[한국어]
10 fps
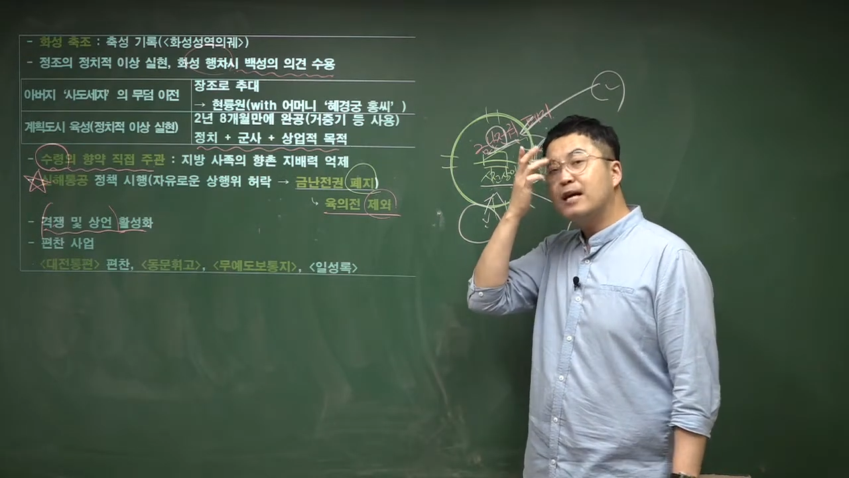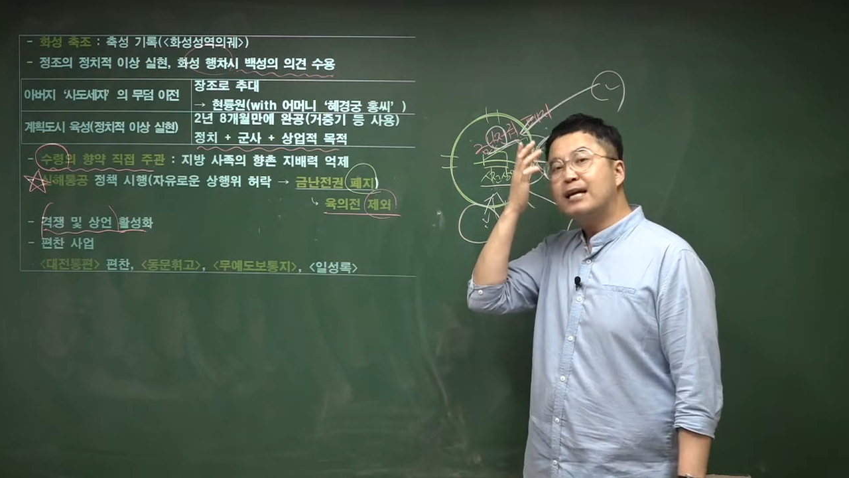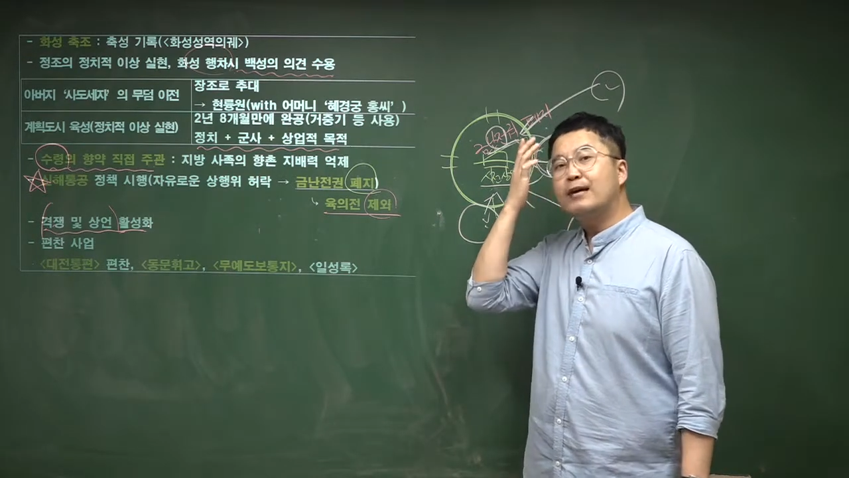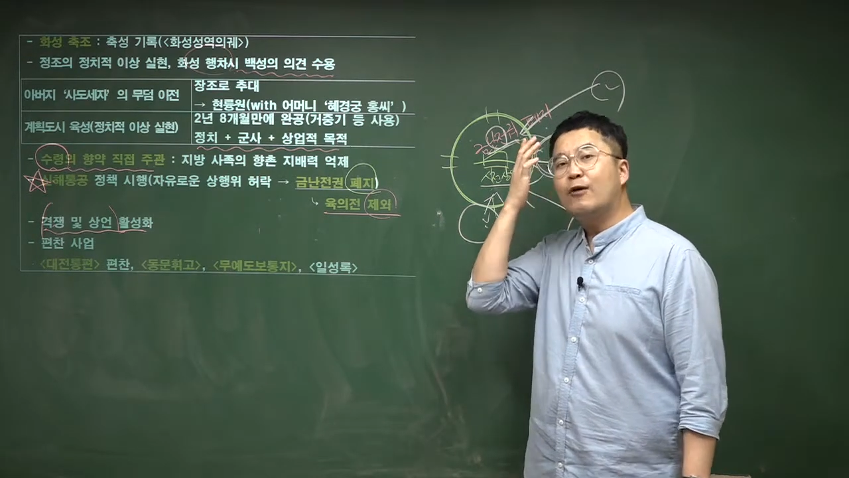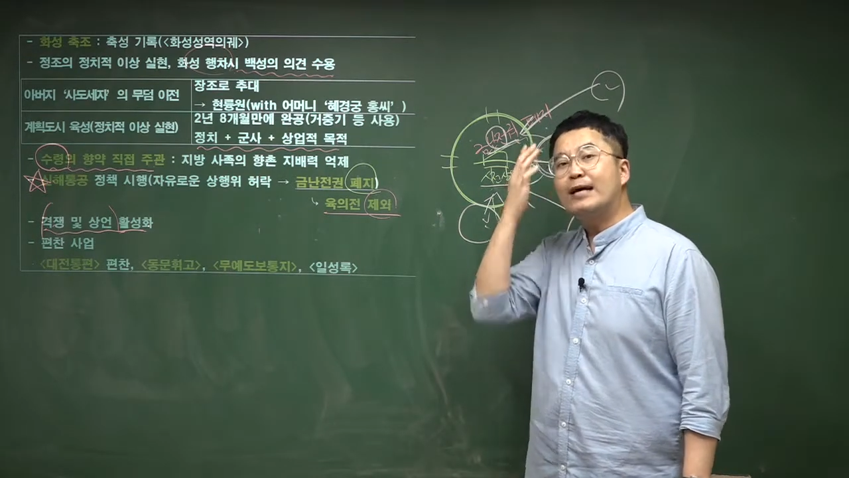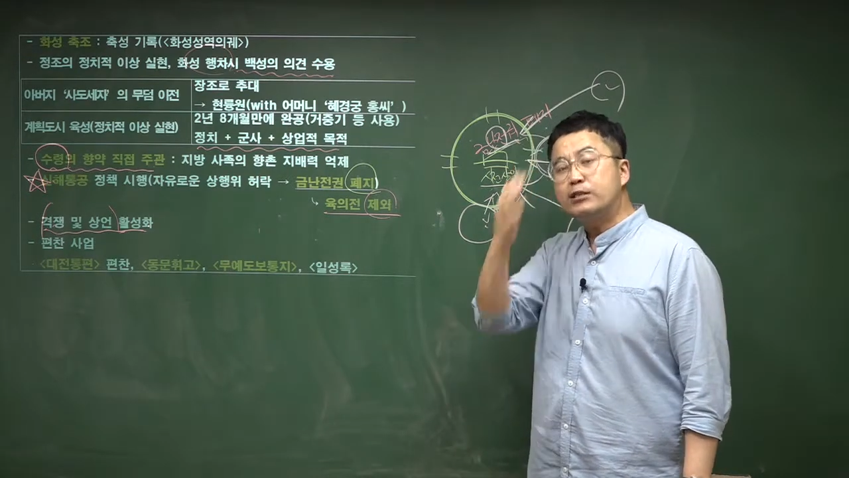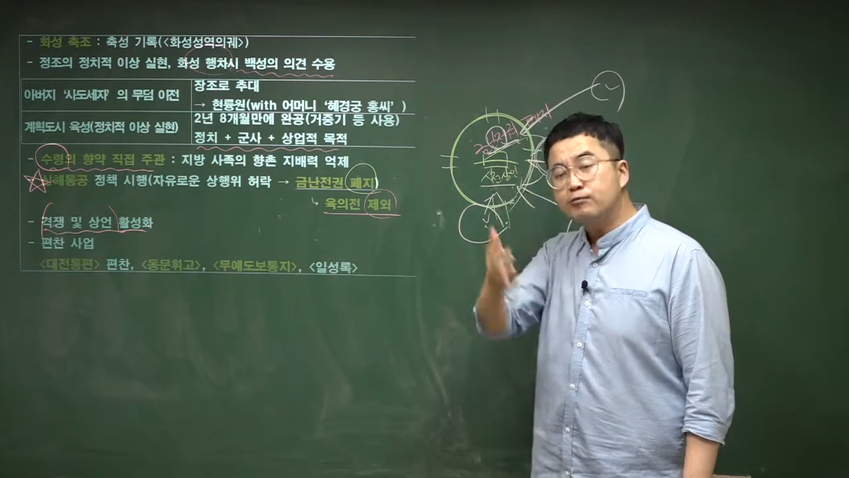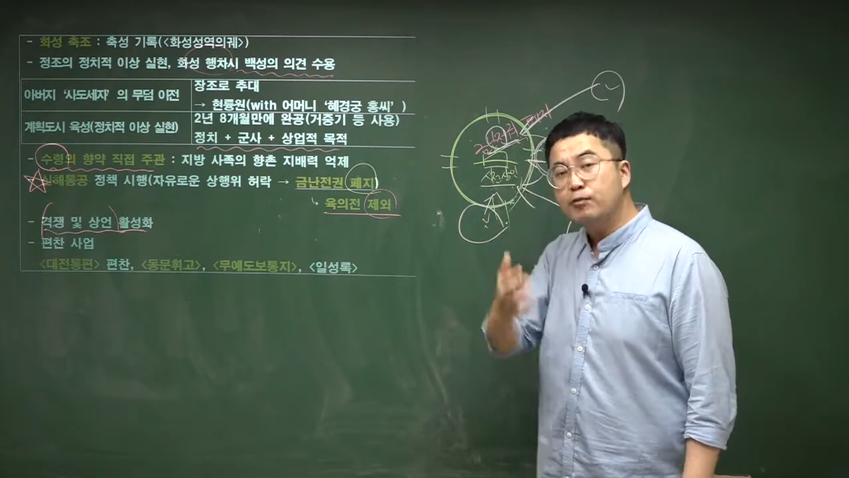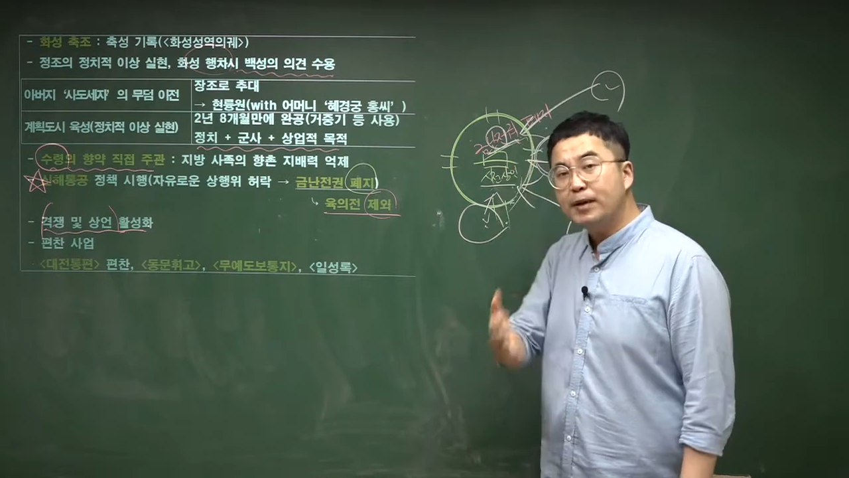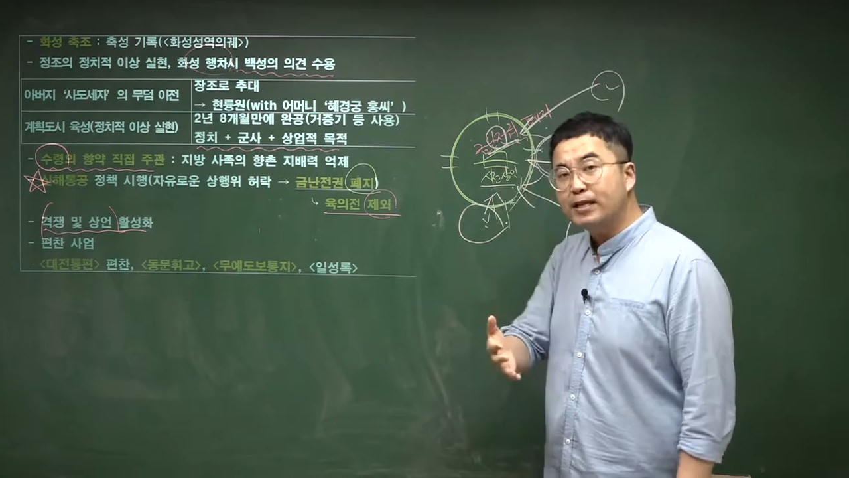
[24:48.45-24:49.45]
하나의
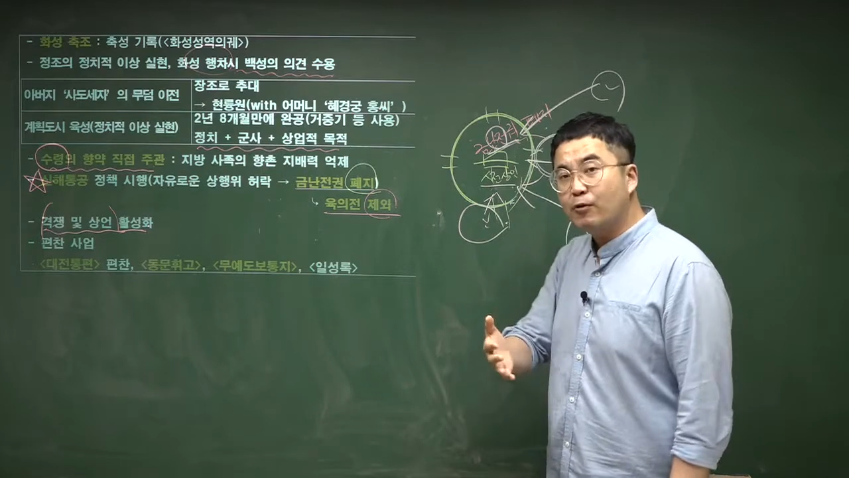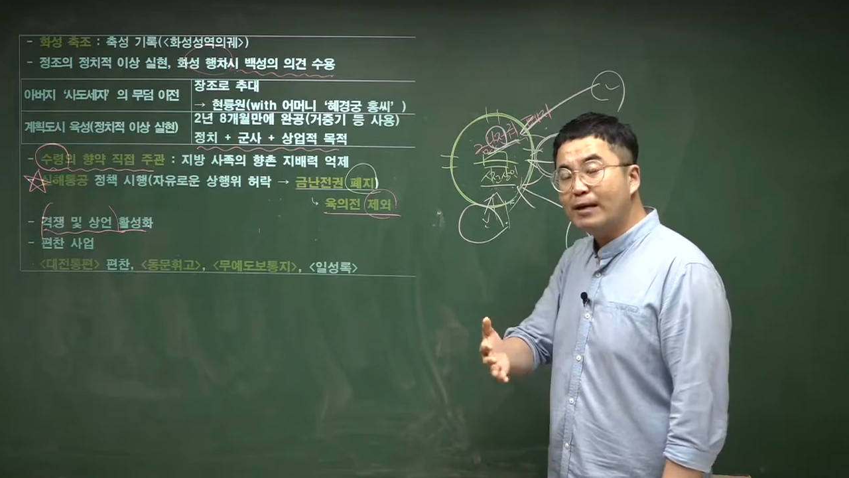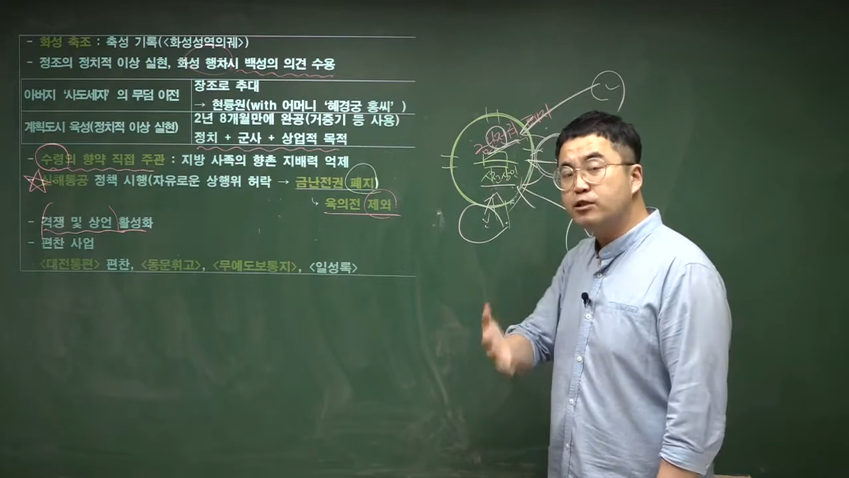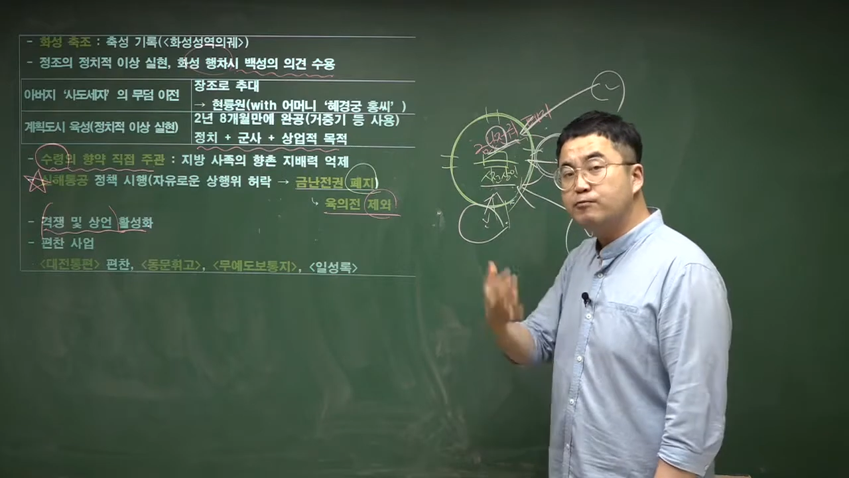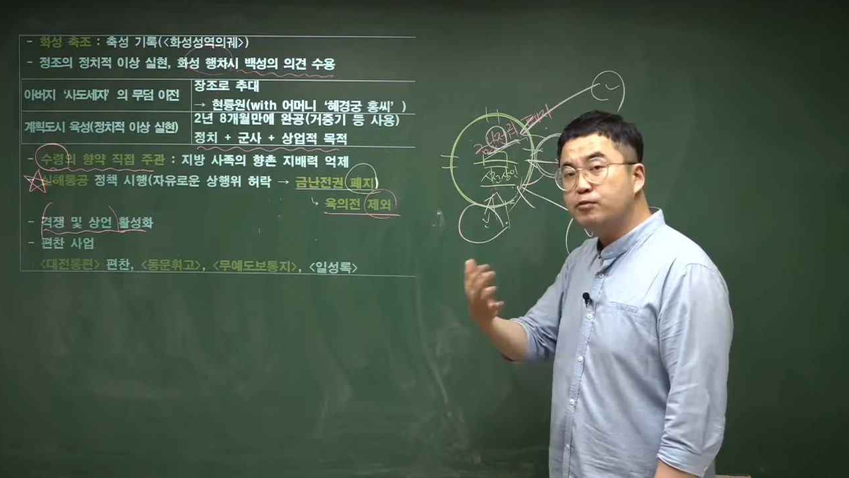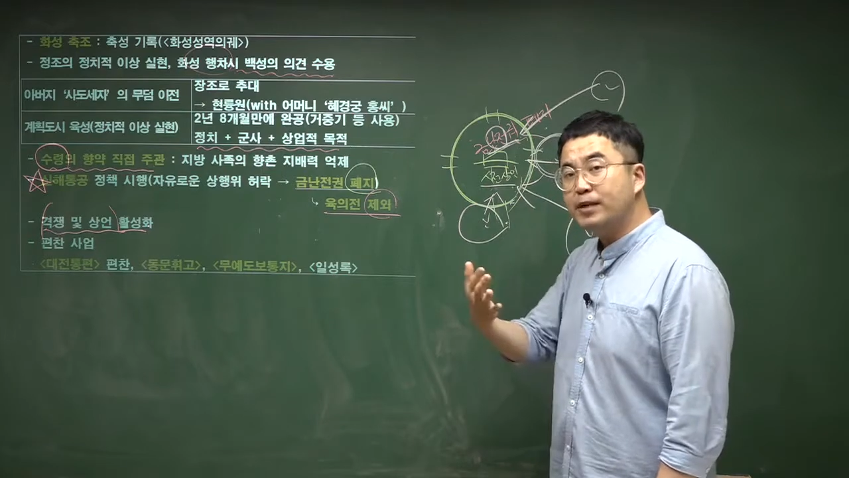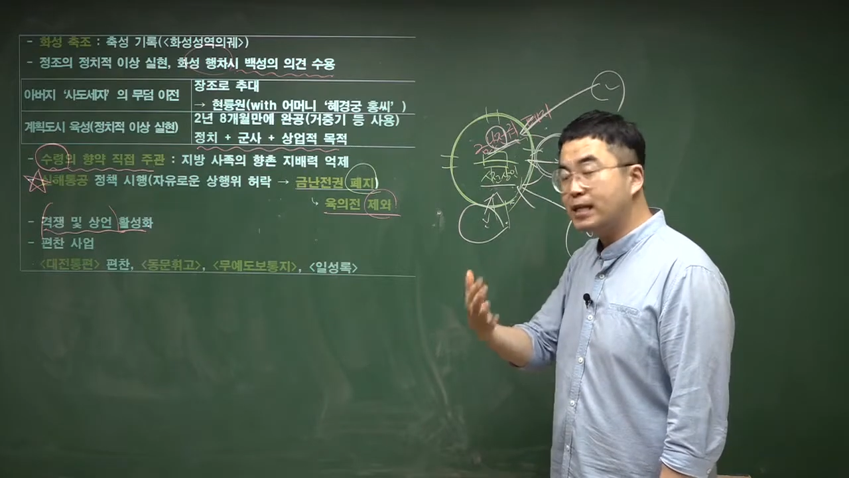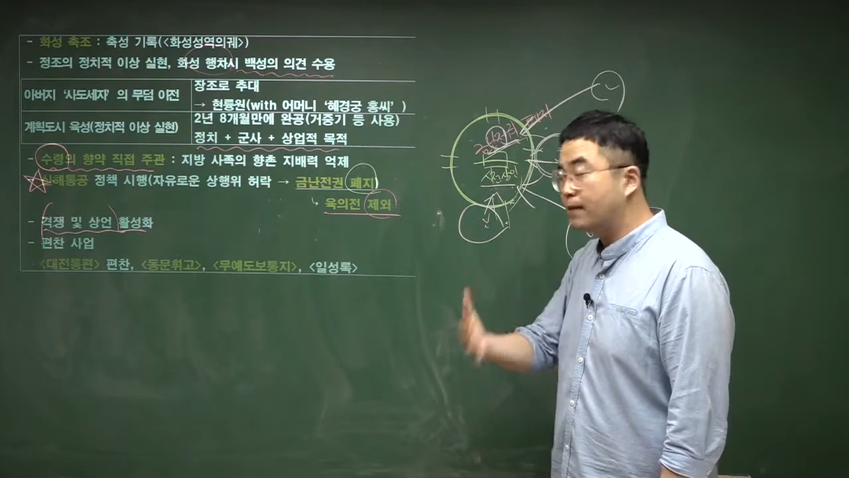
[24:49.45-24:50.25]
관수품이기 때문에 관수품이기